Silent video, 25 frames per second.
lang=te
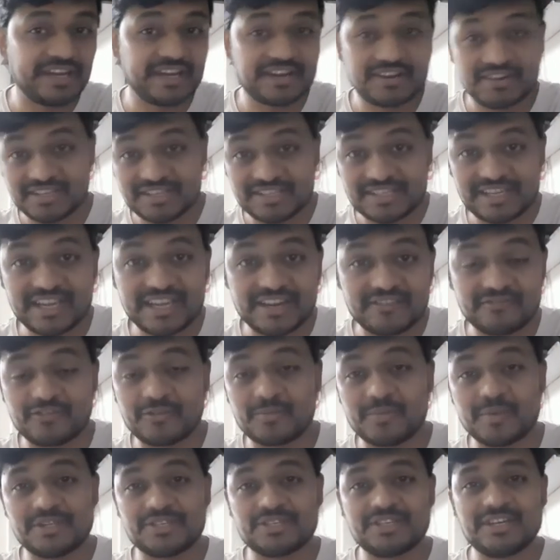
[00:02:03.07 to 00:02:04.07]
ఇంట్రెస్టింగ్
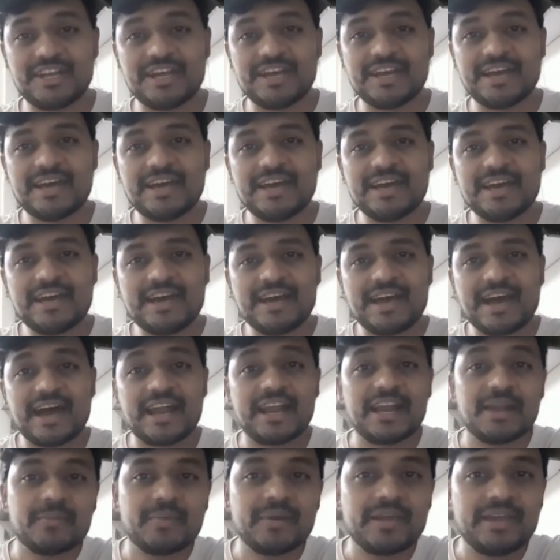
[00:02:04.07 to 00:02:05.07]
ఇన్ఫర్మేషన్
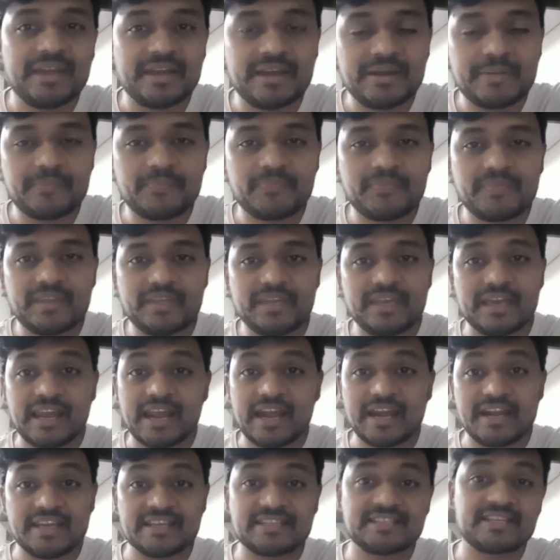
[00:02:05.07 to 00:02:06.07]
అన్నమయ్య
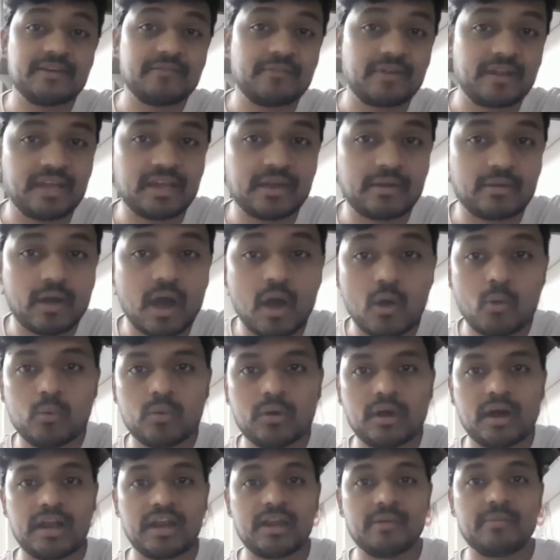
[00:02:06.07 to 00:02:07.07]
ఎలా డిస్కవర్ అయ్యారు హౌ
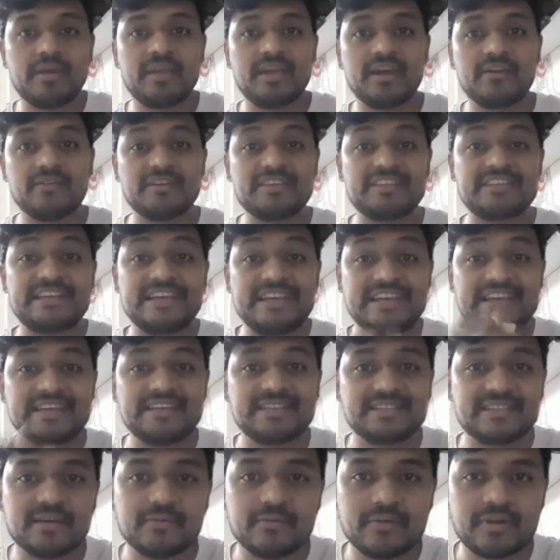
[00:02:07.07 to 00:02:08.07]
అన్నమయ్య వాజ్
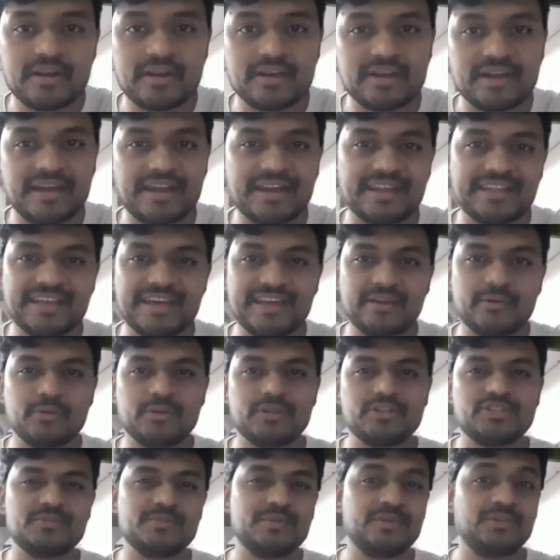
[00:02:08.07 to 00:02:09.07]
రీడిస్కవర్డ్ అన్న దాని
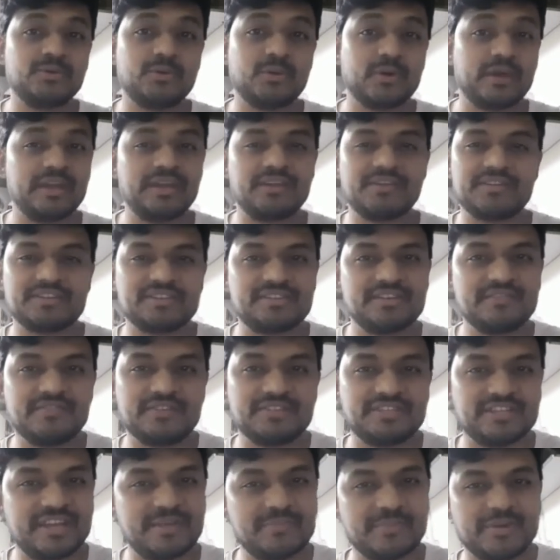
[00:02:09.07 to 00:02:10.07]
గురించి మీతో ఒక ఇంట్రెస్టింగ్
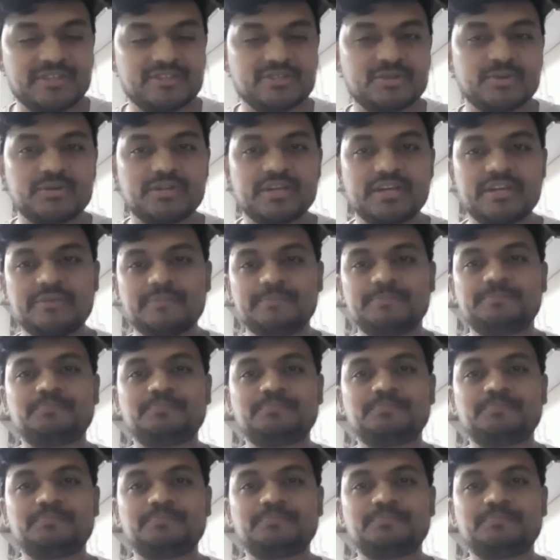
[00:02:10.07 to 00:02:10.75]
విషయాన్ని పంచుకుంటాను